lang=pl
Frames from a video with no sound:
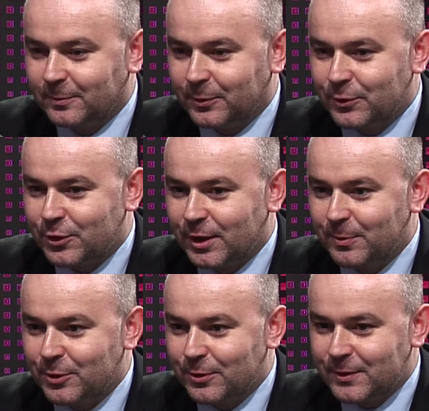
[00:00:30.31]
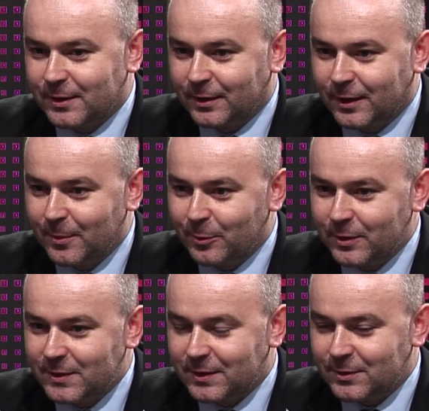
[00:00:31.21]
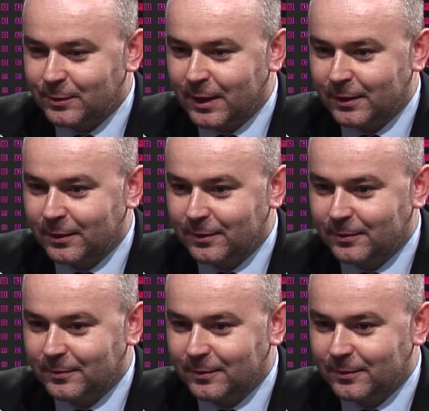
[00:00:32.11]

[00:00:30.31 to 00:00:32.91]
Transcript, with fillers: po trzech miesiącach takiej mojej stacjonarnej